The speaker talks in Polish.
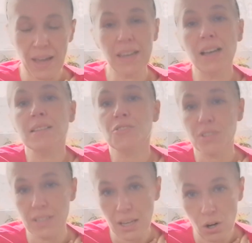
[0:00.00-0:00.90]
A ja z
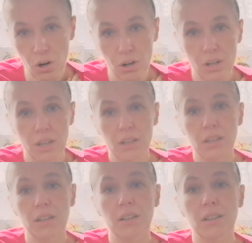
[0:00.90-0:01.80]
czystego,
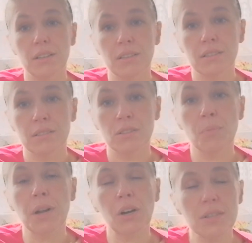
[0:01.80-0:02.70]
e, z
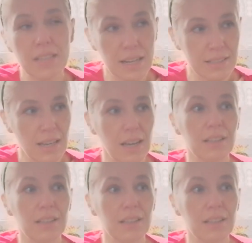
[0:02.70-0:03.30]
dobrego serca